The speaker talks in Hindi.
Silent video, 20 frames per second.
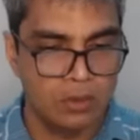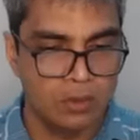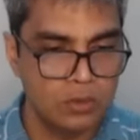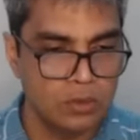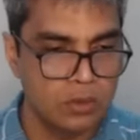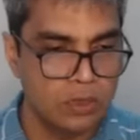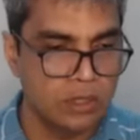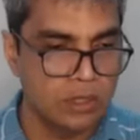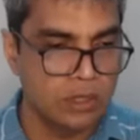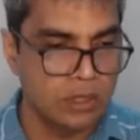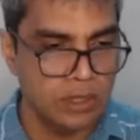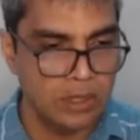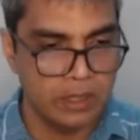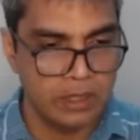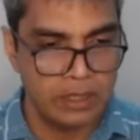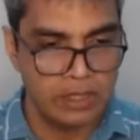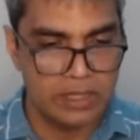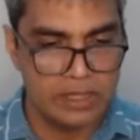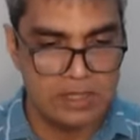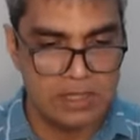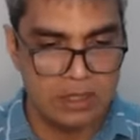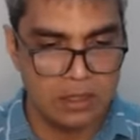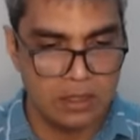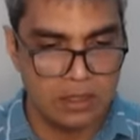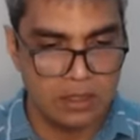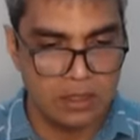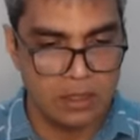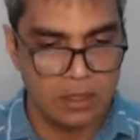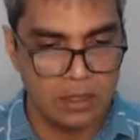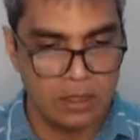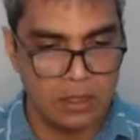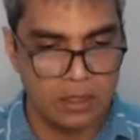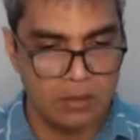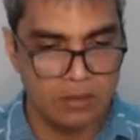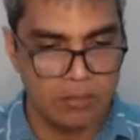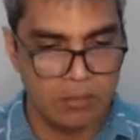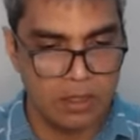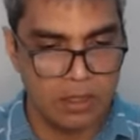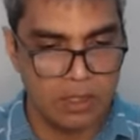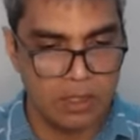ओके ऐसा करने के
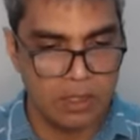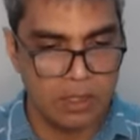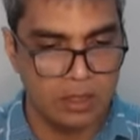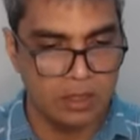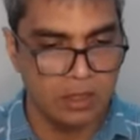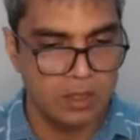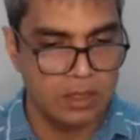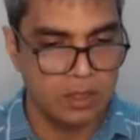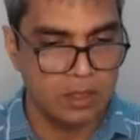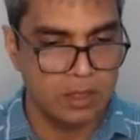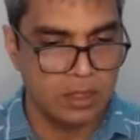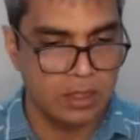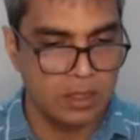बाद ये